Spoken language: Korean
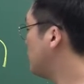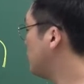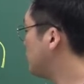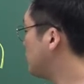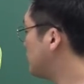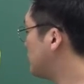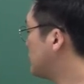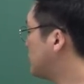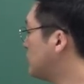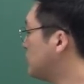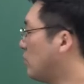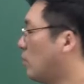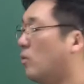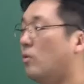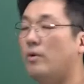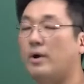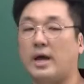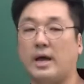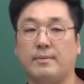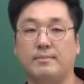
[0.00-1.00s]
루트
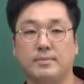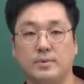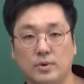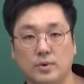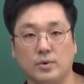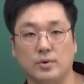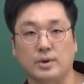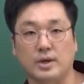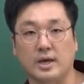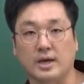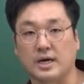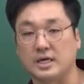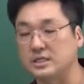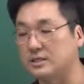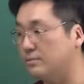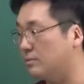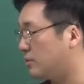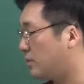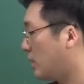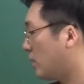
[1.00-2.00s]
5m 이렇게
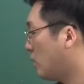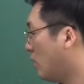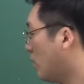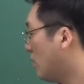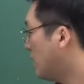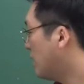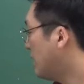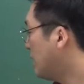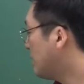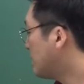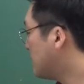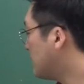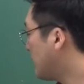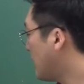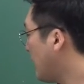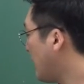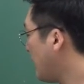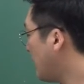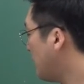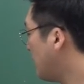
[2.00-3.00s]
가시면 되고
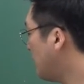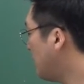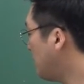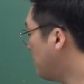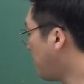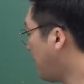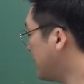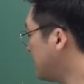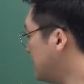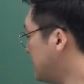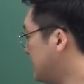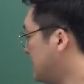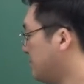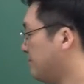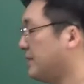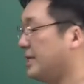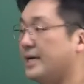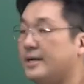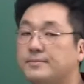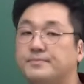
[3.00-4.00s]
그게
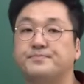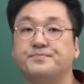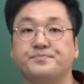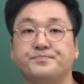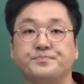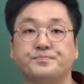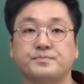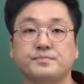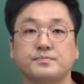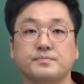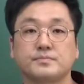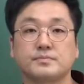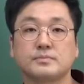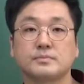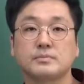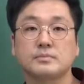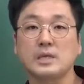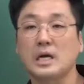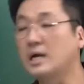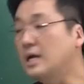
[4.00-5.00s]
반지름이야.
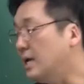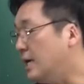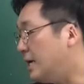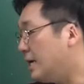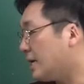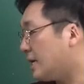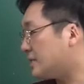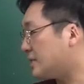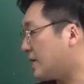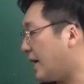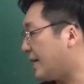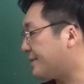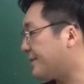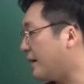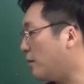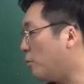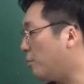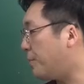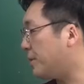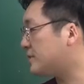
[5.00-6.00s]
그래서
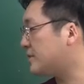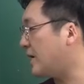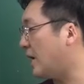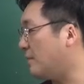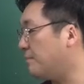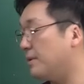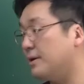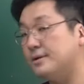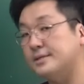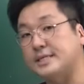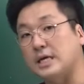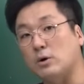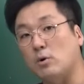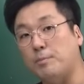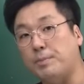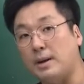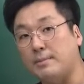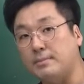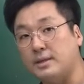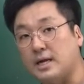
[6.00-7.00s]
같다 곱해서 양변을
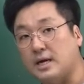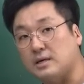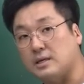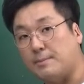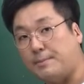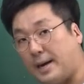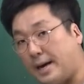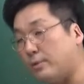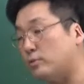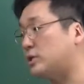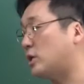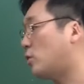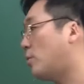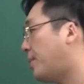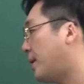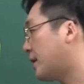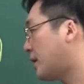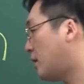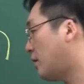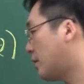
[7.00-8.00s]
제곱합니다. 그냥 바로
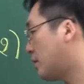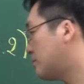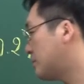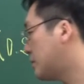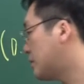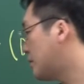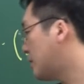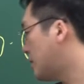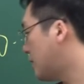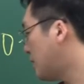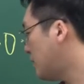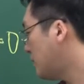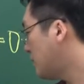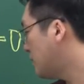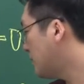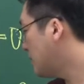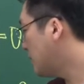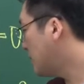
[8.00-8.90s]
제곱할게요 여러분들.